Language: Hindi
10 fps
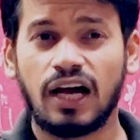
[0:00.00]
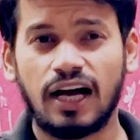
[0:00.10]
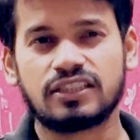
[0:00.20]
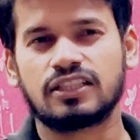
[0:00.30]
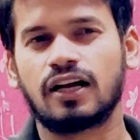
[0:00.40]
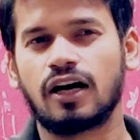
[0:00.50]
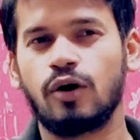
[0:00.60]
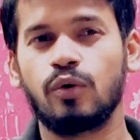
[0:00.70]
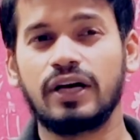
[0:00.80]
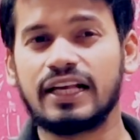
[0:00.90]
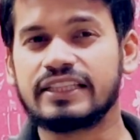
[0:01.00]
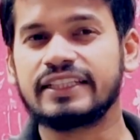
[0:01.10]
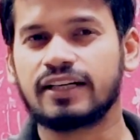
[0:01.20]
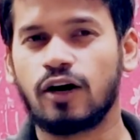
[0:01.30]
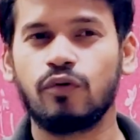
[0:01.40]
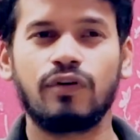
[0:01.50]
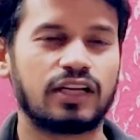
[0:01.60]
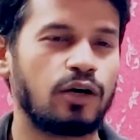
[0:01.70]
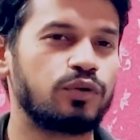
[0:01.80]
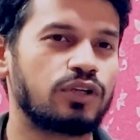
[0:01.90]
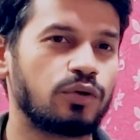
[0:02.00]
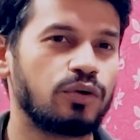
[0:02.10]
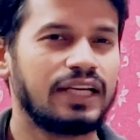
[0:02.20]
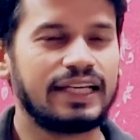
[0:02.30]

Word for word: अच्छा खाओ हेल्दी खाओ वर्कआउट करो